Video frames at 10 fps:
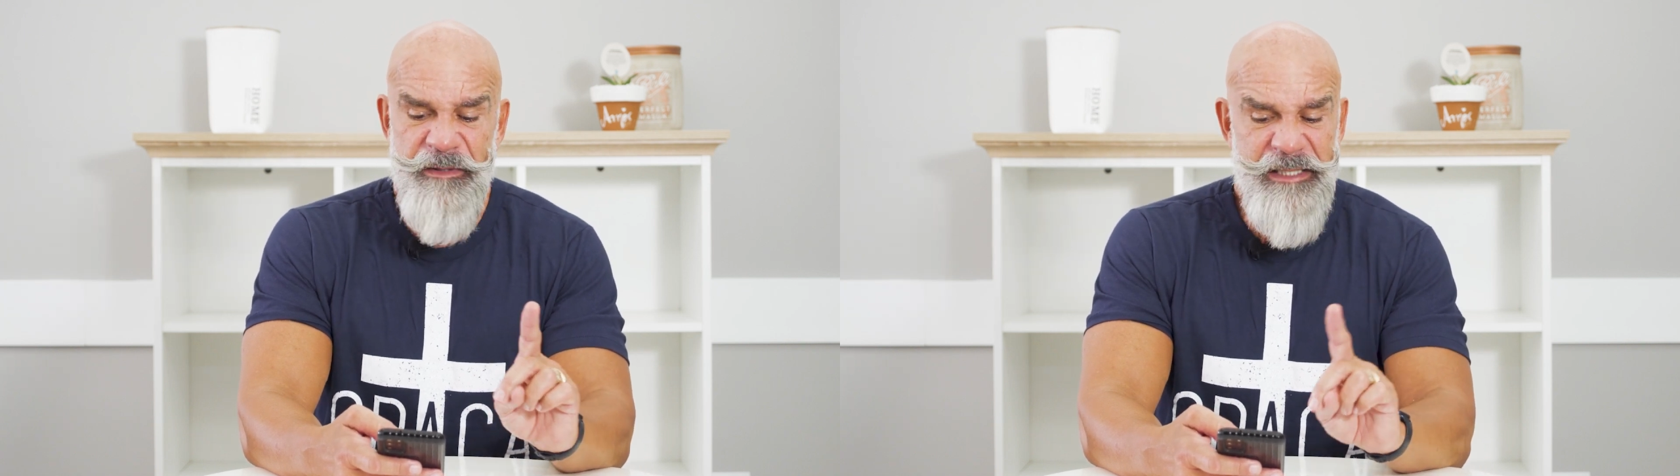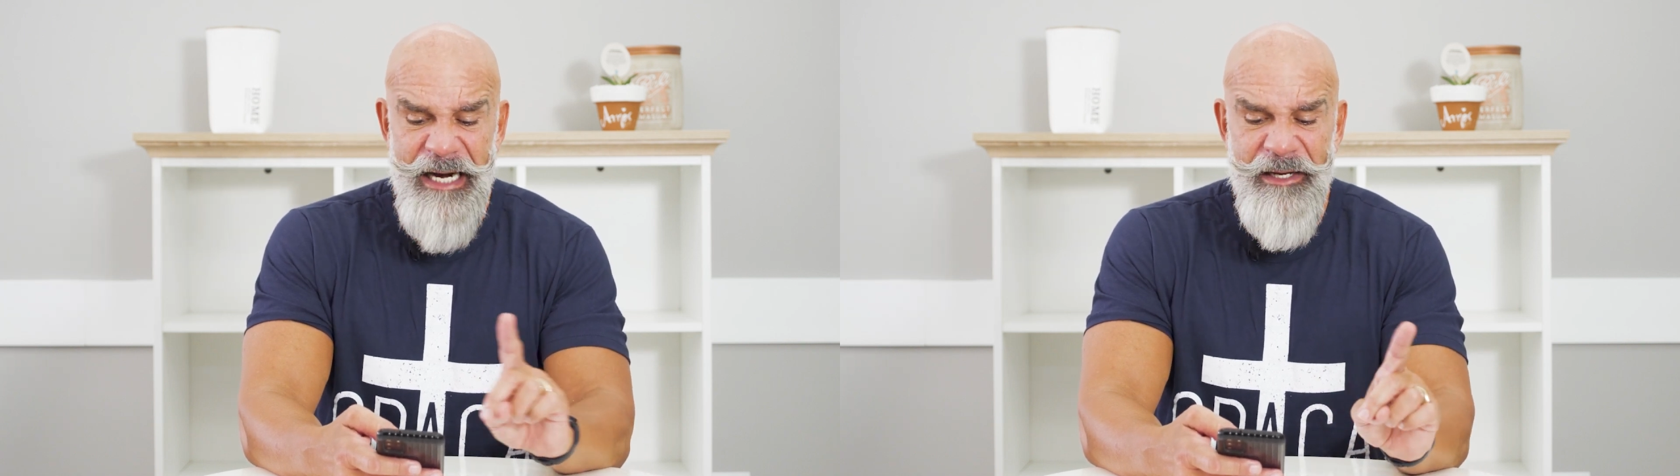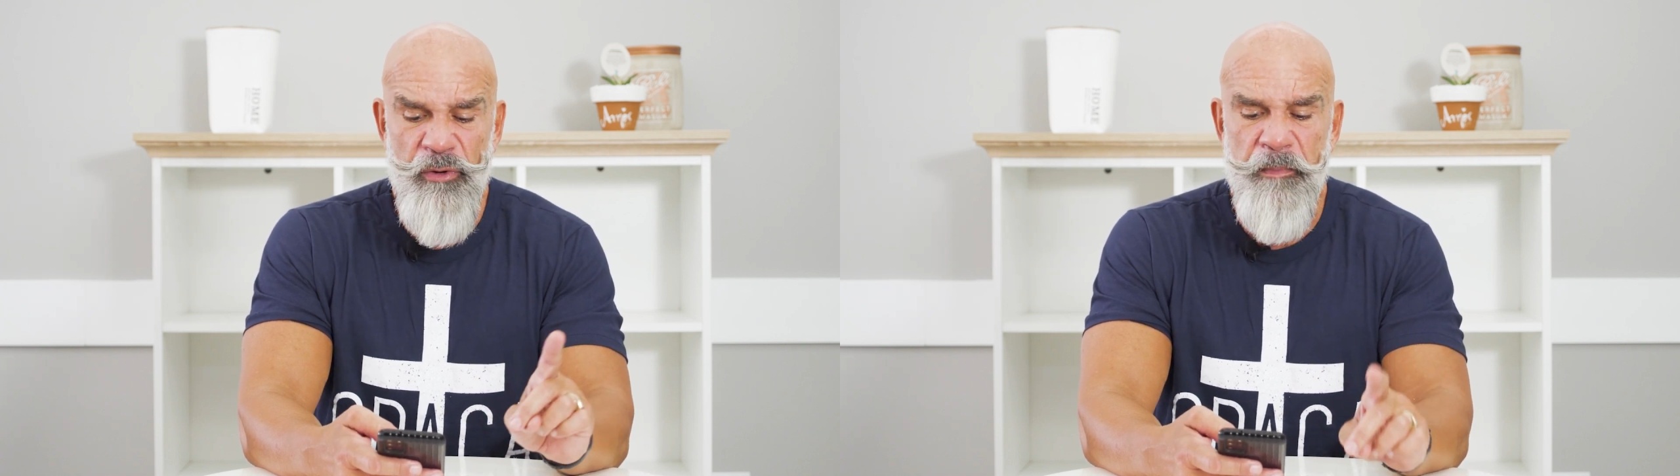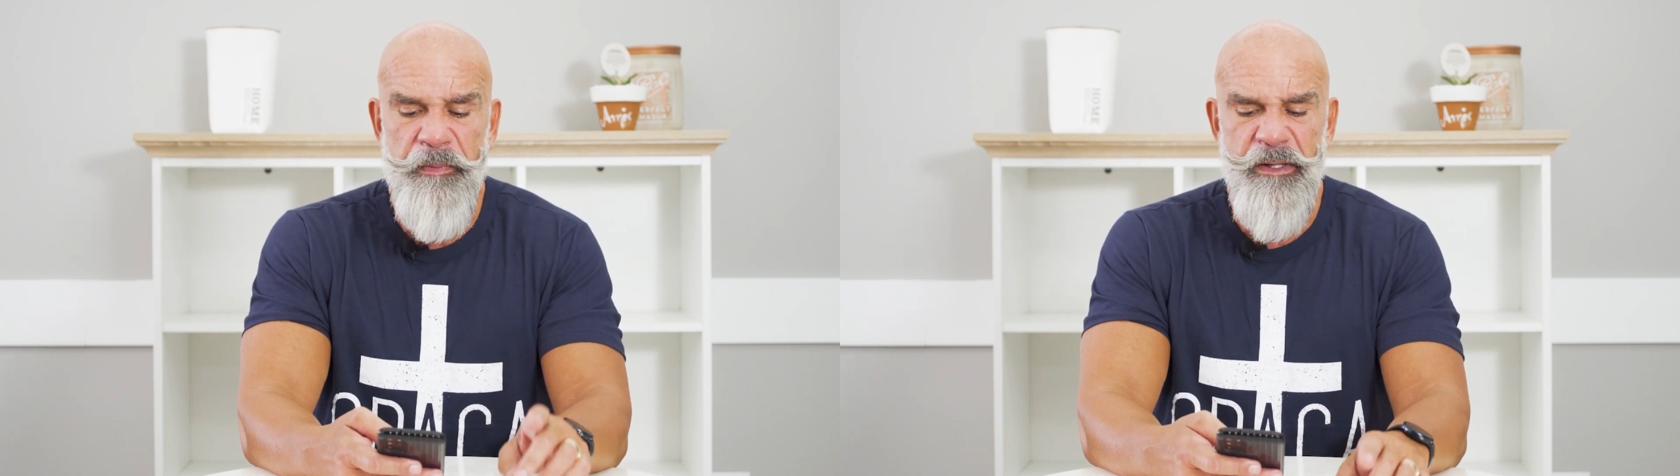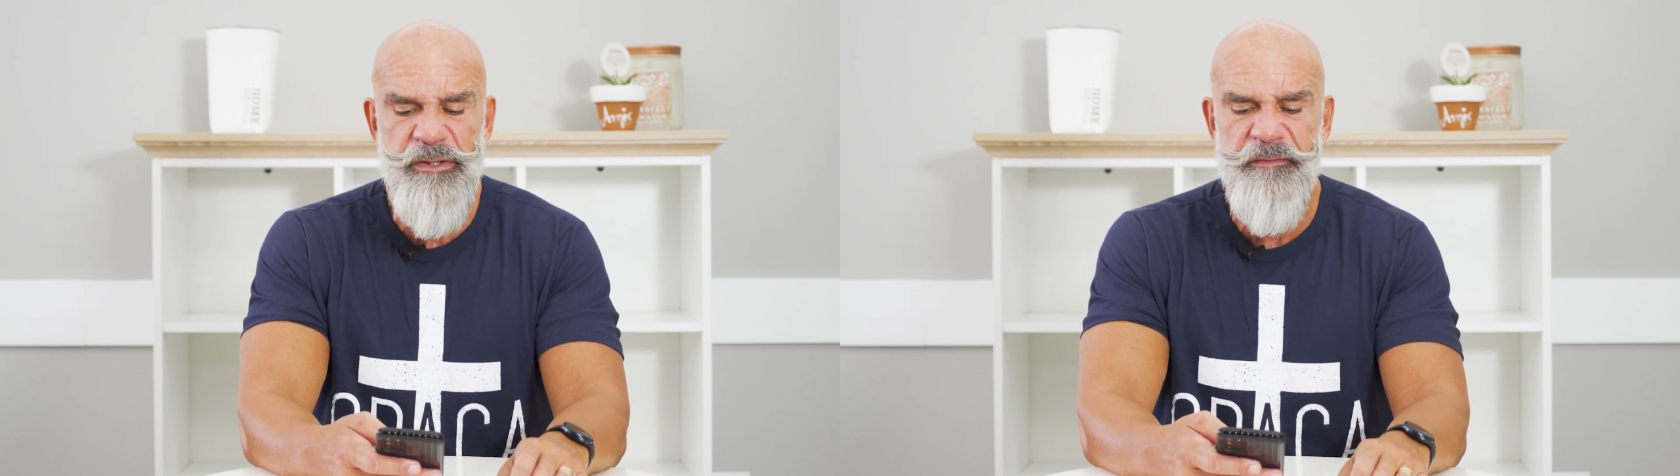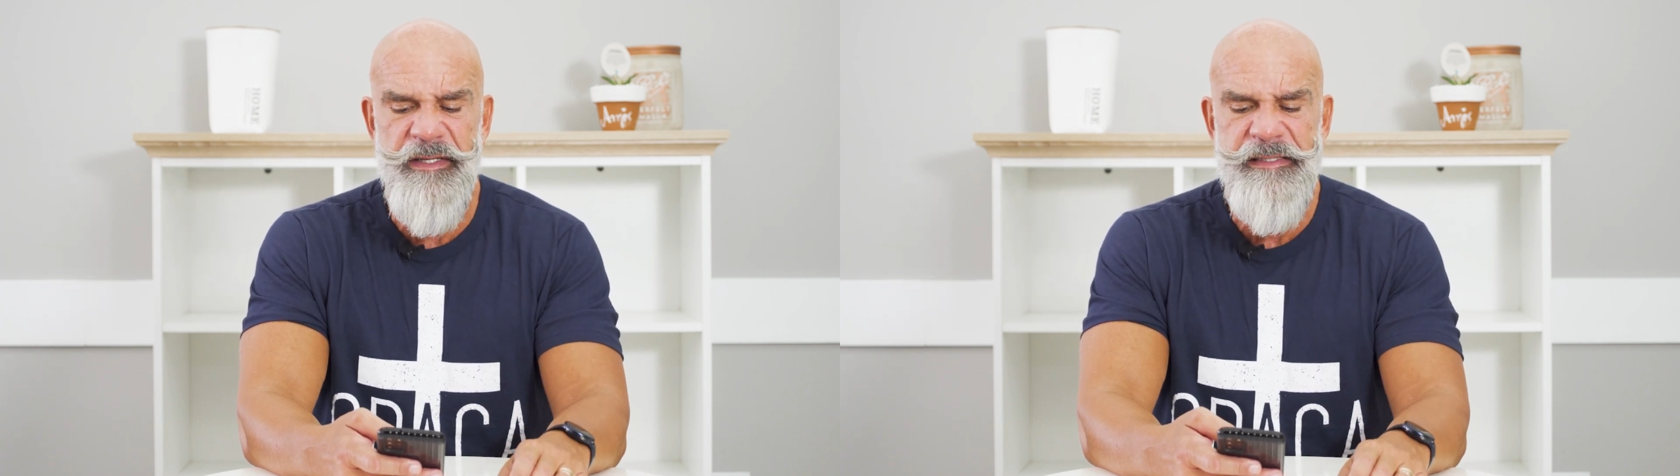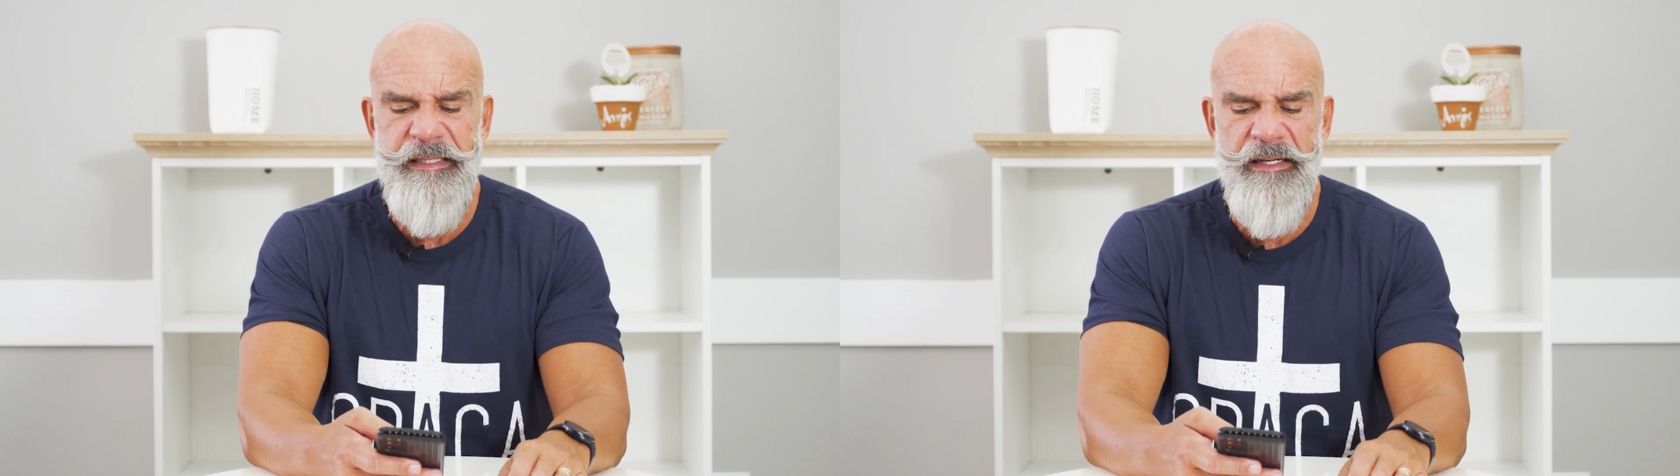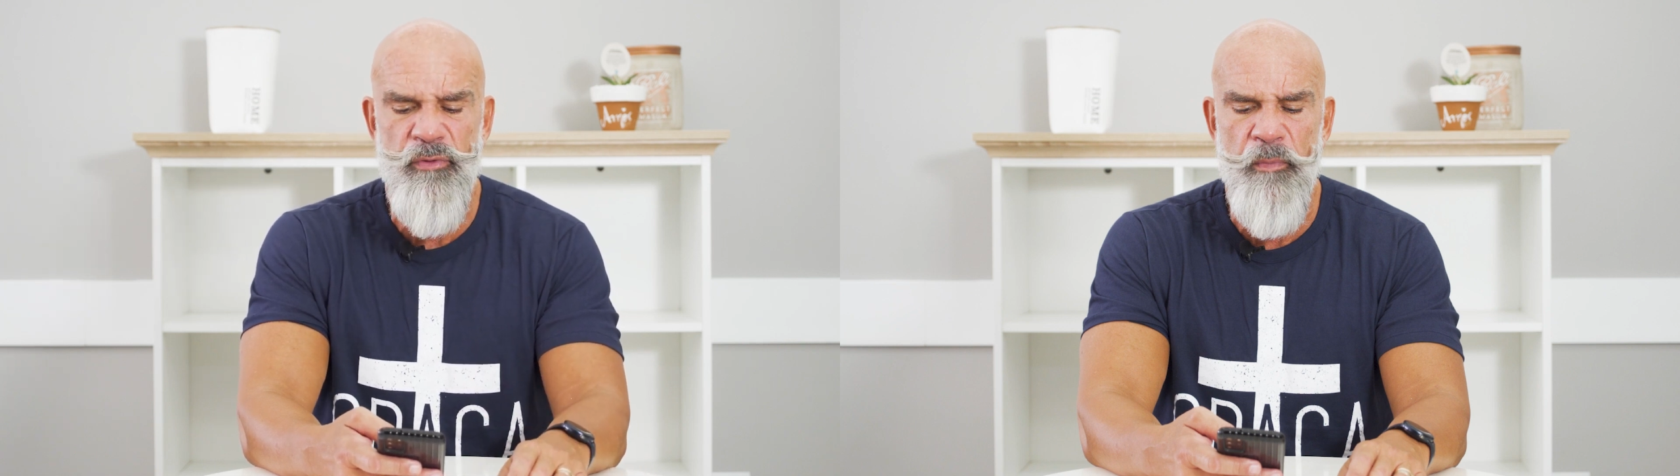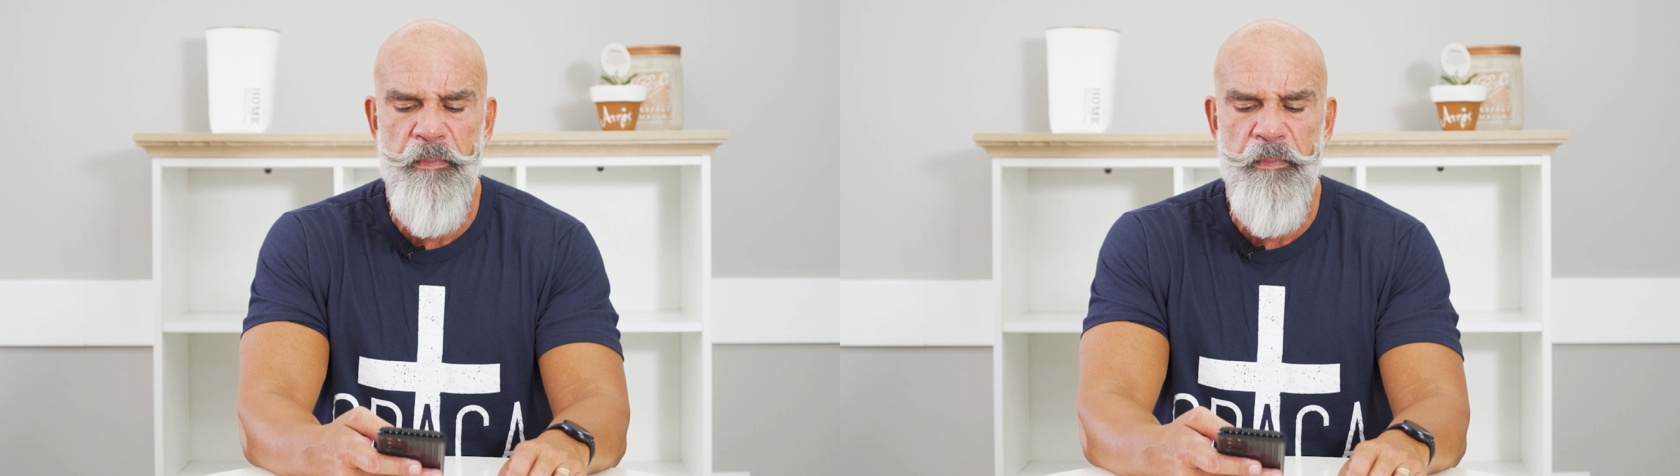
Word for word: será que eu não posso fazer com o